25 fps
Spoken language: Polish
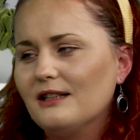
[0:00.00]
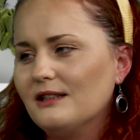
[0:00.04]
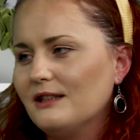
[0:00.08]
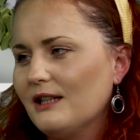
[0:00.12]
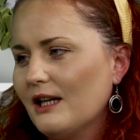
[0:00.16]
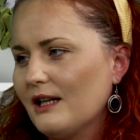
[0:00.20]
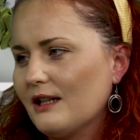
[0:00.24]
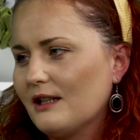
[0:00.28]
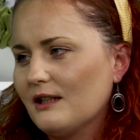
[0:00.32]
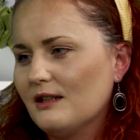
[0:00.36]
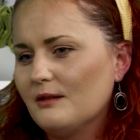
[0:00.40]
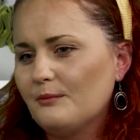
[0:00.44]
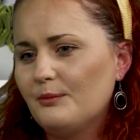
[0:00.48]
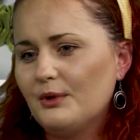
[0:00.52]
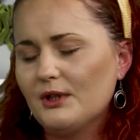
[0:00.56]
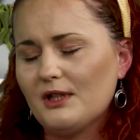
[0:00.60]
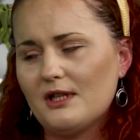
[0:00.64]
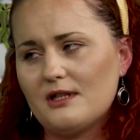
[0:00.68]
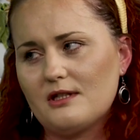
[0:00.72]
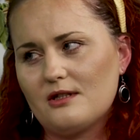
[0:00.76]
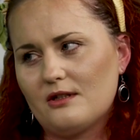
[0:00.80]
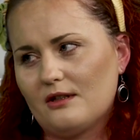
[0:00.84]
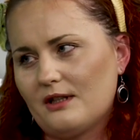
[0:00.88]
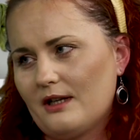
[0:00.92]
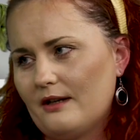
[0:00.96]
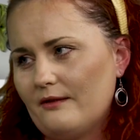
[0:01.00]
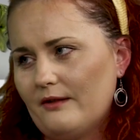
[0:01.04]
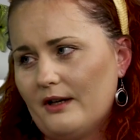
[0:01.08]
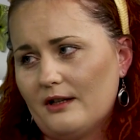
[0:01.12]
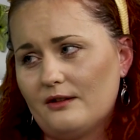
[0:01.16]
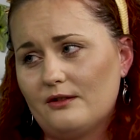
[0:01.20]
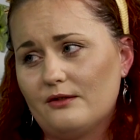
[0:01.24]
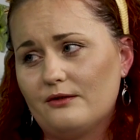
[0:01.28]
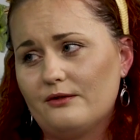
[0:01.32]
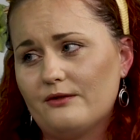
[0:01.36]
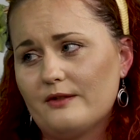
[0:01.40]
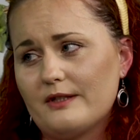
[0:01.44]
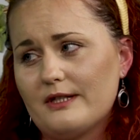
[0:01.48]
Tak, ponad 100
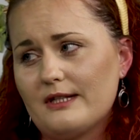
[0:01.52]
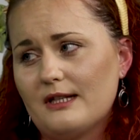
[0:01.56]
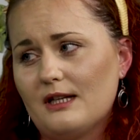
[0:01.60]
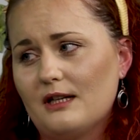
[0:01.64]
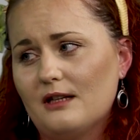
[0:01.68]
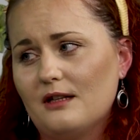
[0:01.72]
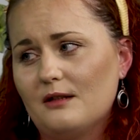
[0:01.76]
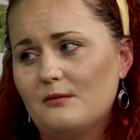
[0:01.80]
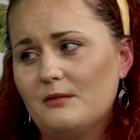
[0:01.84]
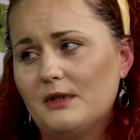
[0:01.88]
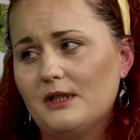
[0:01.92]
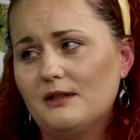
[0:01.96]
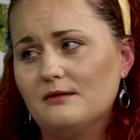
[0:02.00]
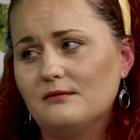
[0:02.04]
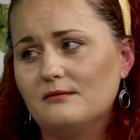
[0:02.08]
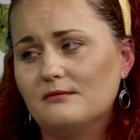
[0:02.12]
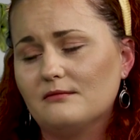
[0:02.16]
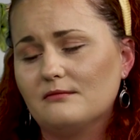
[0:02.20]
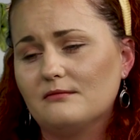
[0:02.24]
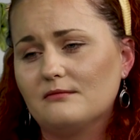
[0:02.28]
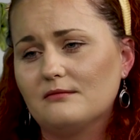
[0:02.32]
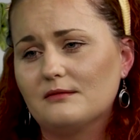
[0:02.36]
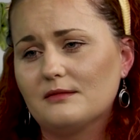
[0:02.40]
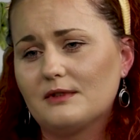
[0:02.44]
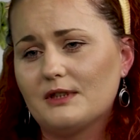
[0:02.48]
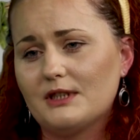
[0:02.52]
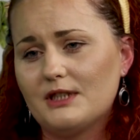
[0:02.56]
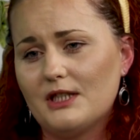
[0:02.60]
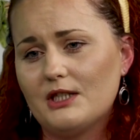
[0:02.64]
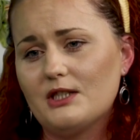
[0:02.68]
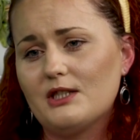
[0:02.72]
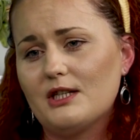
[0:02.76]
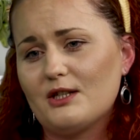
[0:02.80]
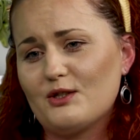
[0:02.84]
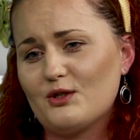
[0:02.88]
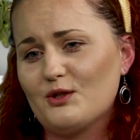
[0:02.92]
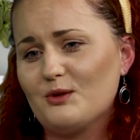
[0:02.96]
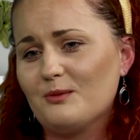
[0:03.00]
krawatów wysłała mi.
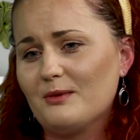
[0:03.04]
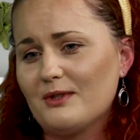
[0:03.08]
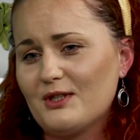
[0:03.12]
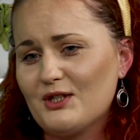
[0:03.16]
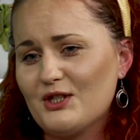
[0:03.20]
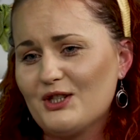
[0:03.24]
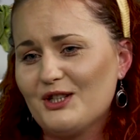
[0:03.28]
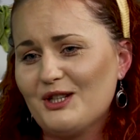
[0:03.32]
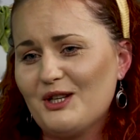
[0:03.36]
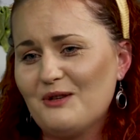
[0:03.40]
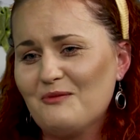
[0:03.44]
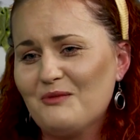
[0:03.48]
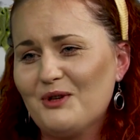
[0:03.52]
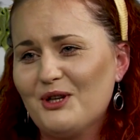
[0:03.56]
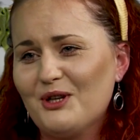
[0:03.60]
Gdzieś też to zobaczyła